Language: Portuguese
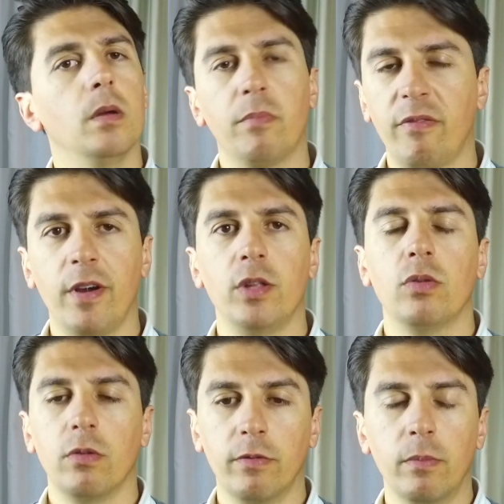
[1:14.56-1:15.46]

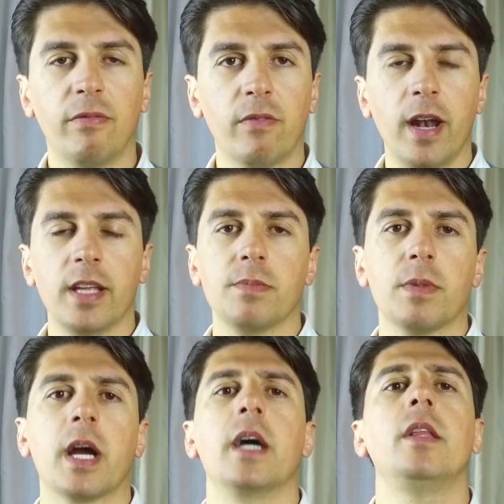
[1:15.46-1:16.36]
perfeito, vou-me focar nesse
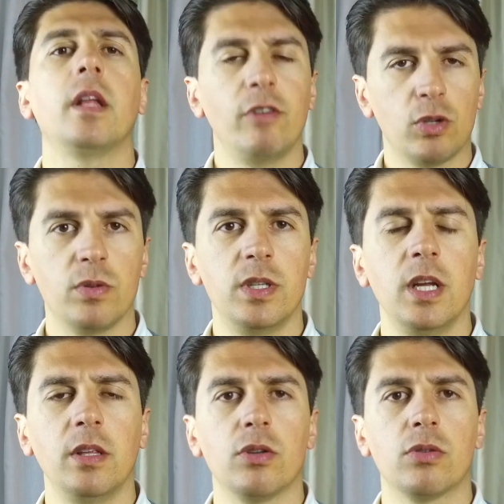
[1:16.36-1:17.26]
mercado e talvez consiga
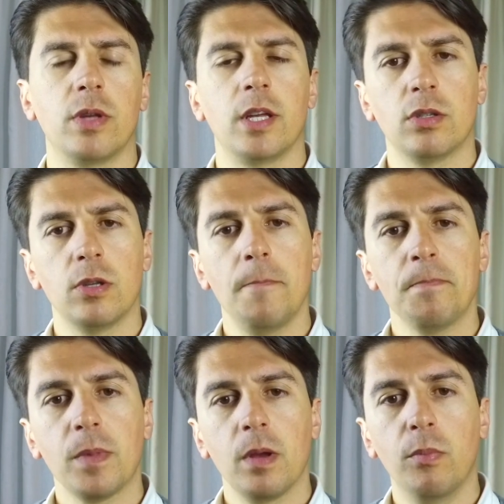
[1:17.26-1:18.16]
ter sucesso
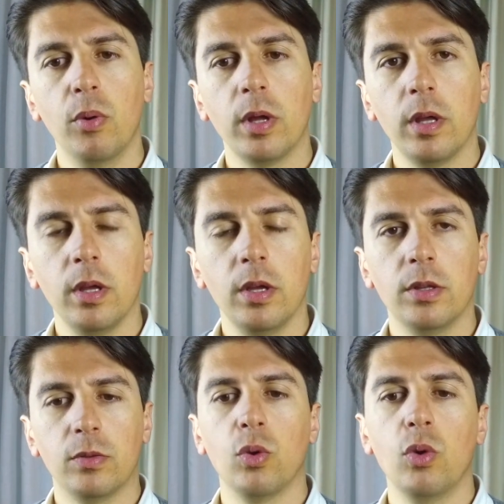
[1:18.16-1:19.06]
porque
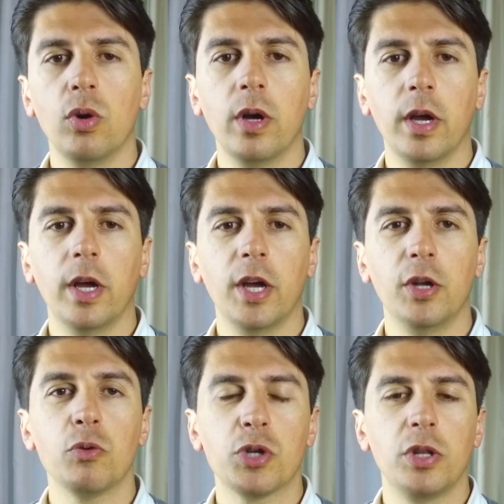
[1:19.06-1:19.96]
estou uh,
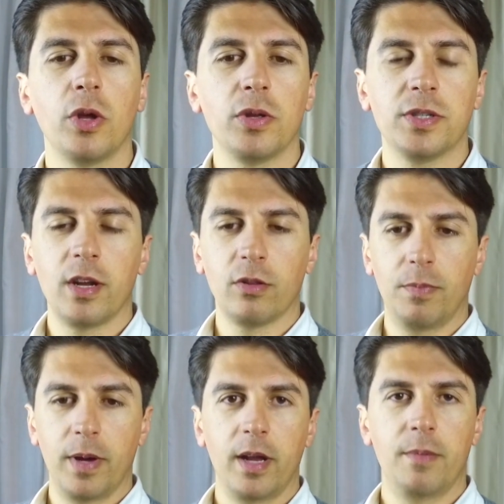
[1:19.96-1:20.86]
no escritório certo
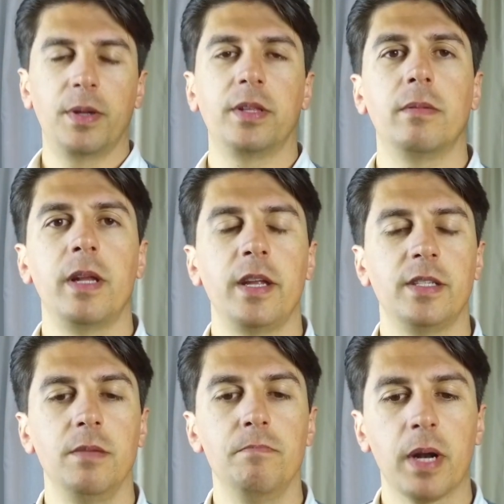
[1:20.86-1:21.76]
para, para trabalhar esse
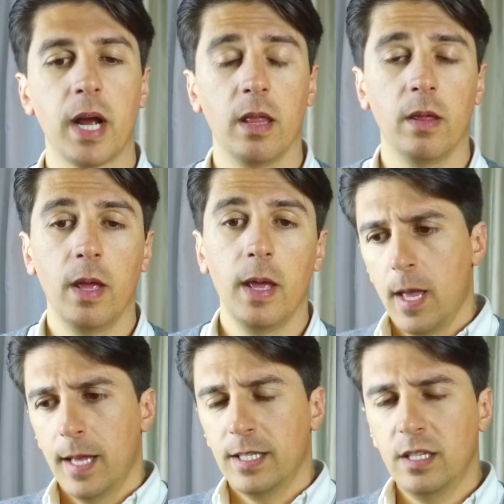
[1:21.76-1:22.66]
tipo de mercado.
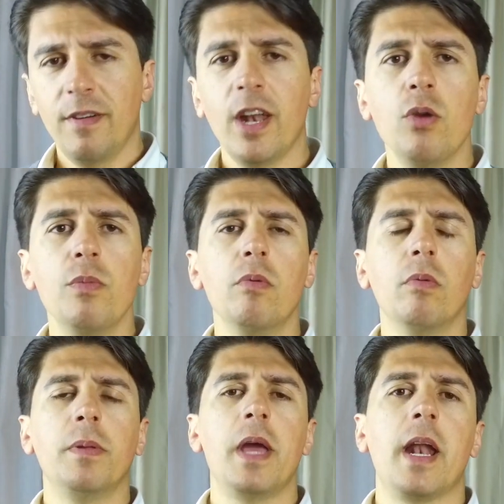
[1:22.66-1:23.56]
Se tiverem numa
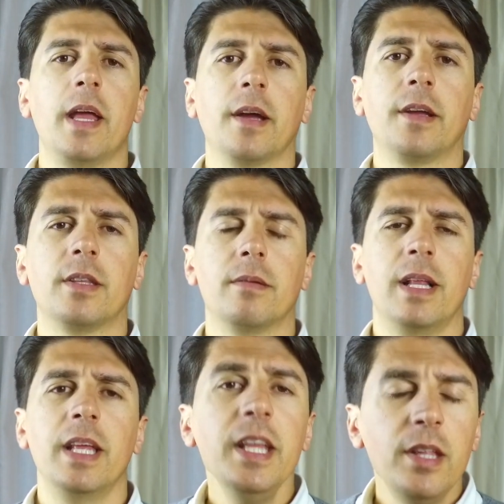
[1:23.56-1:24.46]
imobiliária que
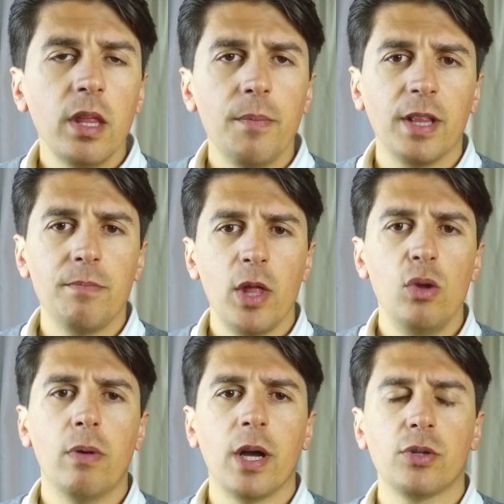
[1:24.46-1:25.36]
trabalha nitidamente
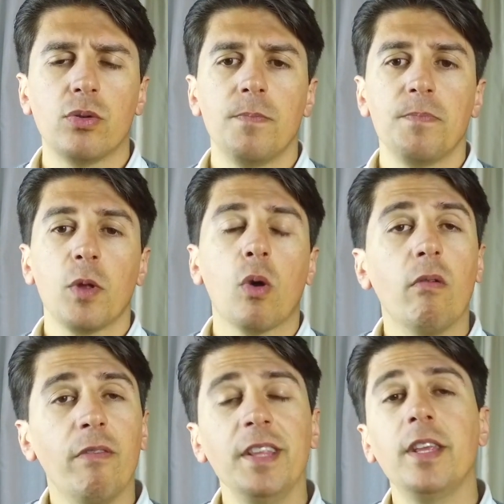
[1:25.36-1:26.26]
médio-baixo,
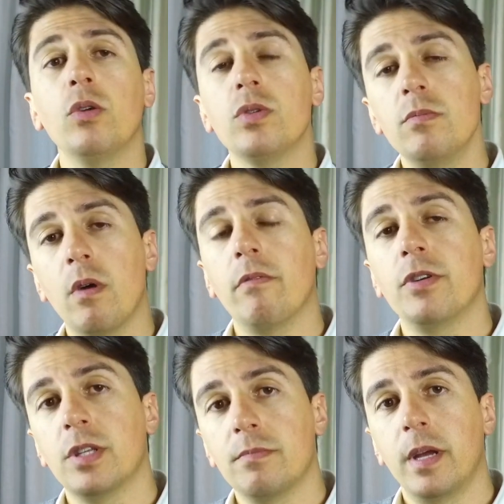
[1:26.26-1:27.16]
convém ter os
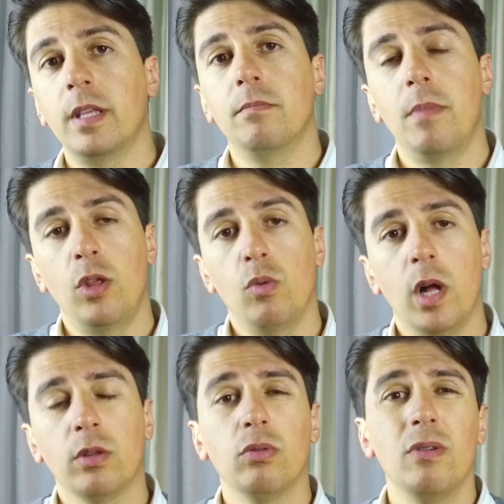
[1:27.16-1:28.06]
imóveis também
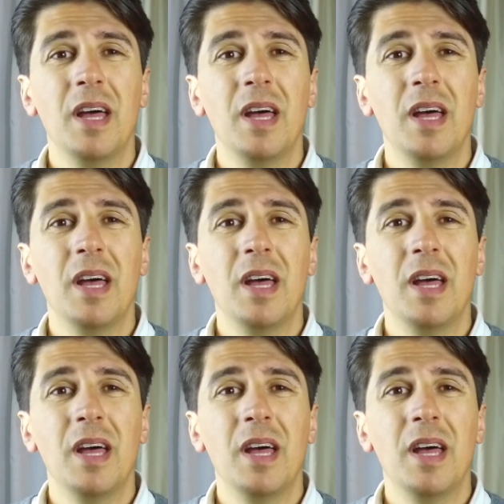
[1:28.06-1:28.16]
médio-alto,